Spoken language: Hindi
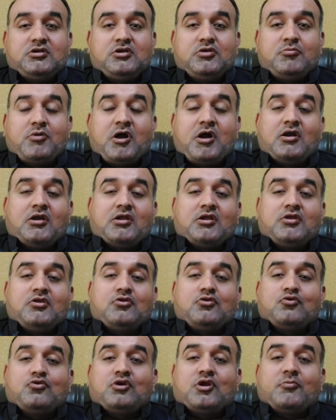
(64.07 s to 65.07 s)
डिमांड की
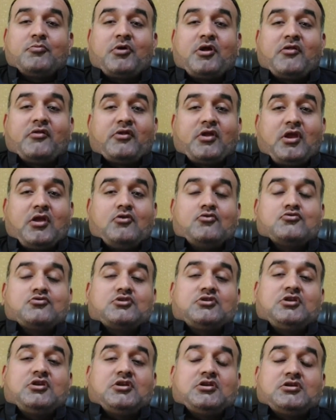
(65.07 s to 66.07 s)
तो उनके पास
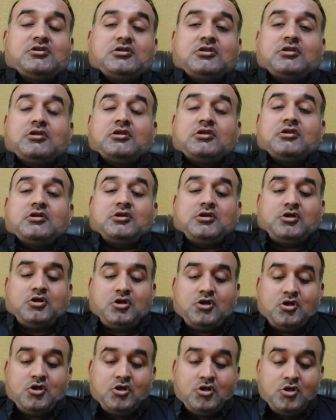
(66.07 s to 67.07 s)
एनओसी नहीं थी
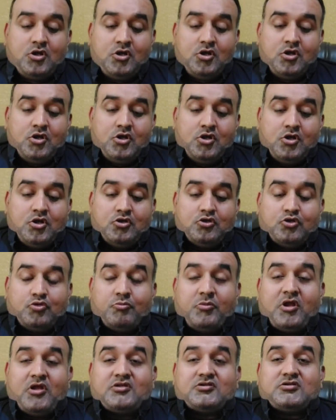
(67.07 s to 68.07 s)
तो
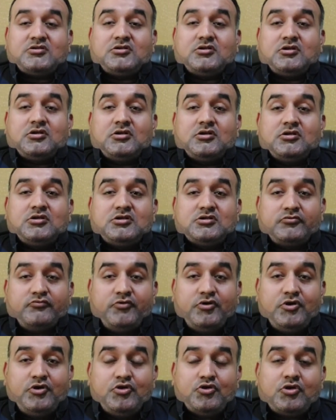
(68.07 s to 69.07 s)
मैं इस
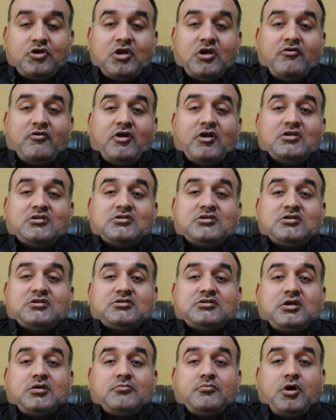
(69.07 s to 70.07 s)
वीडियो के हवाले से
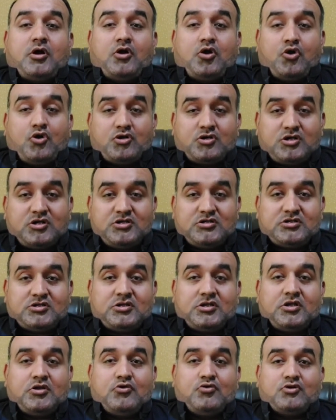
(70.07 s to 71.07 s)
सब अलॉटीज
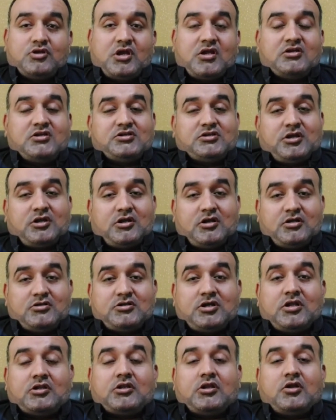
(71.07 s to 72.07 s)
से गुजारिश करना
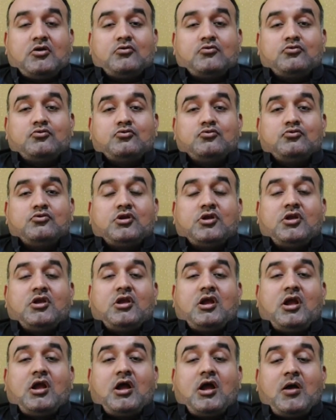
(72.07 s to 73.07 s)
चाहता हूँ कि
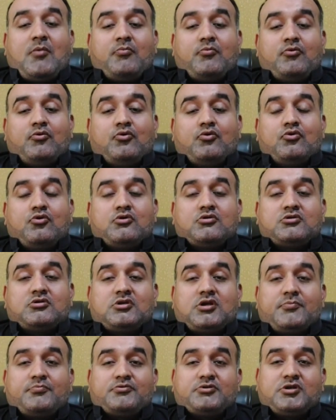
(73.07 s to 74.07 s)
आप लोग
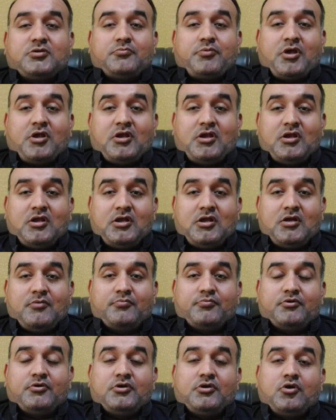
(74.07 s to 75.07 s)
सबसे पहले
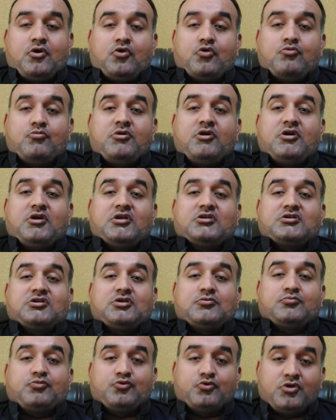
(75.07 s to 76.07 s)
अपने
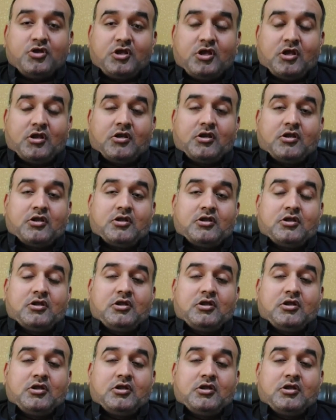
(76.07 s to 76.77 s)
डॉक्यूमेंटेशन पूरी कर लें